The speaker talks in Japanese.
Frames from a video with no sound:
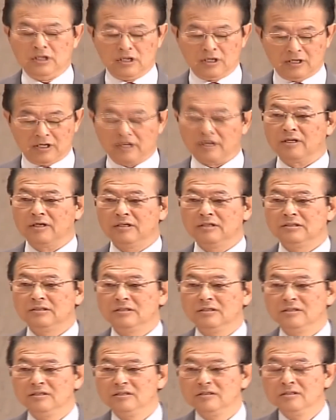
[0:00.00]
ならない。
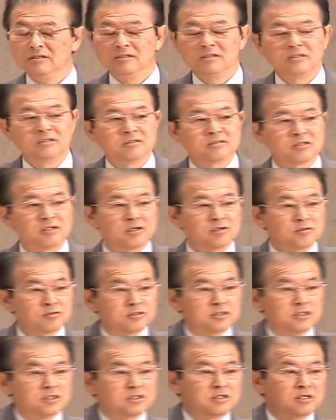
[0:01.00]
天
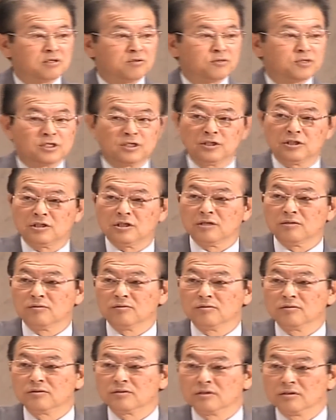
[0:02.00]
国に行ったらお聞きしたい
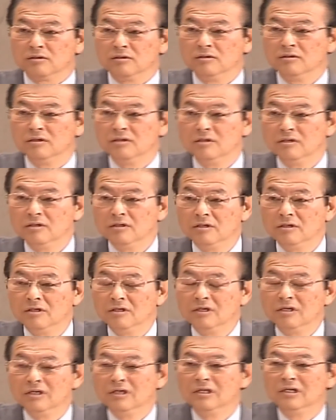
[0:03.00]
ところですよ。
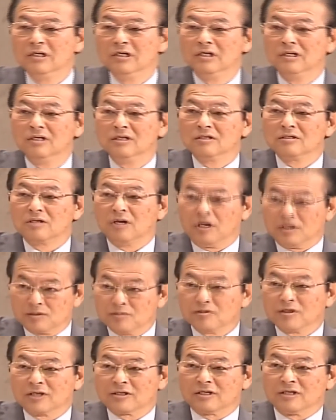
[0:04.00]
大
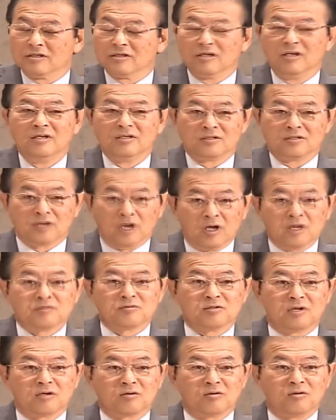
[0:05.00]
丈夫だったんだ。大
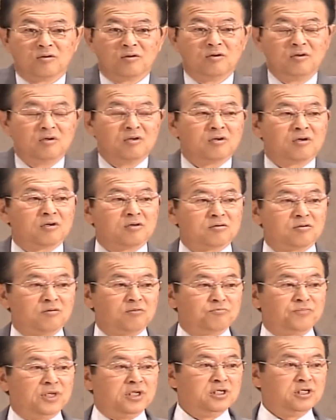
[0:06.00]
丈夫だ。あの、あ
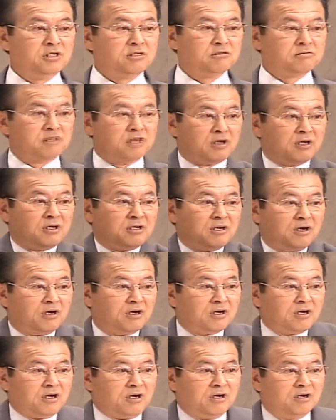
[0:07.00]
の、ビニールで、
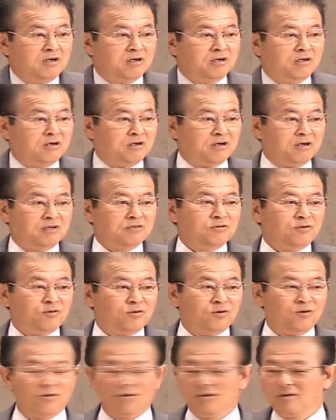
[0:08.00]
あ
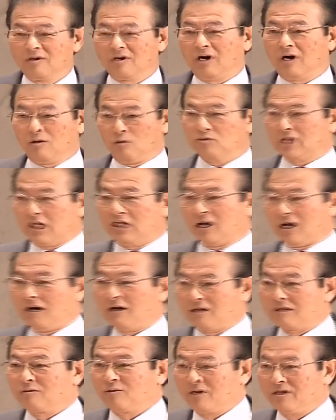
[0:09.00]
の、囲ってた
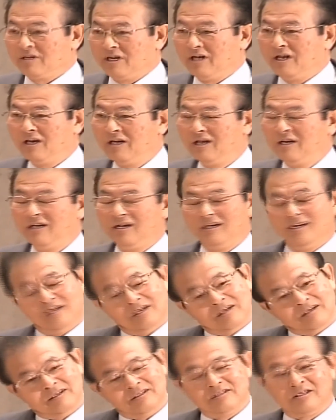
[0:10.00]
からとかね。
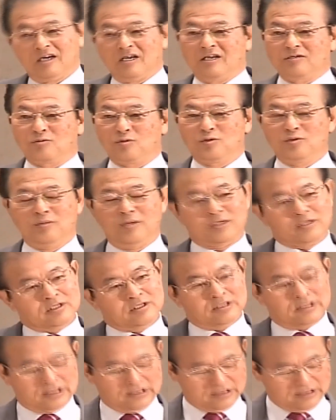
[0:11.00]
なんか特別
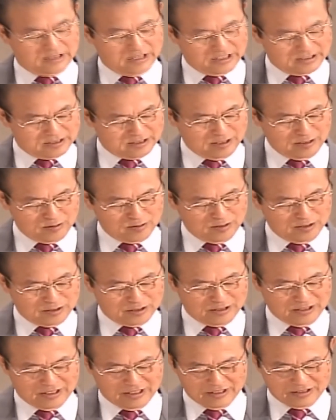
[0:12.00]
あったのか
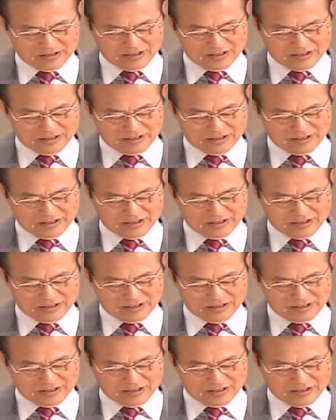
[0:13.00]
知らな